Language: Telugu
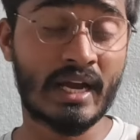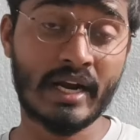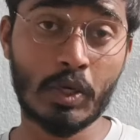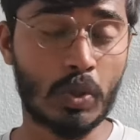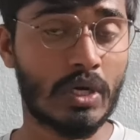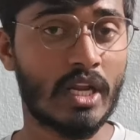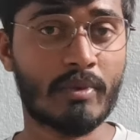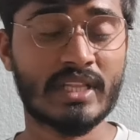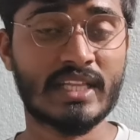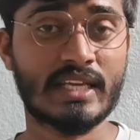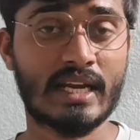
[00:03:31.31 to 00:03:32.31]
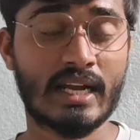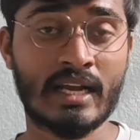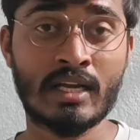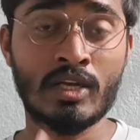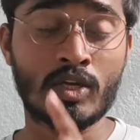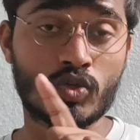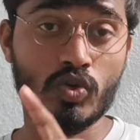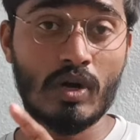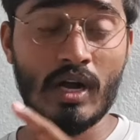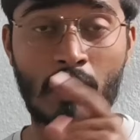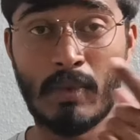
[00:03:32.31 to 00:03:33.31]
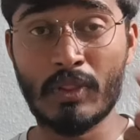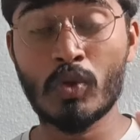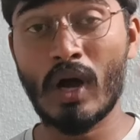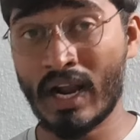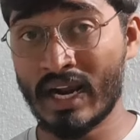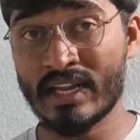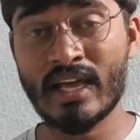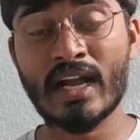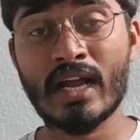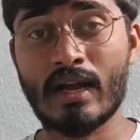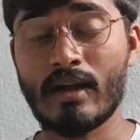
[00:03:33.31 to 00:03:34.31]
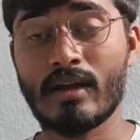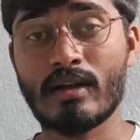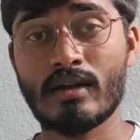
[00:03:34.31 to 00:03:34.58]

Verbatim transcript: అక్కడ గుడ్లను పెడుతుంది కనుక సో ఆ మందు అక్కడ దాకా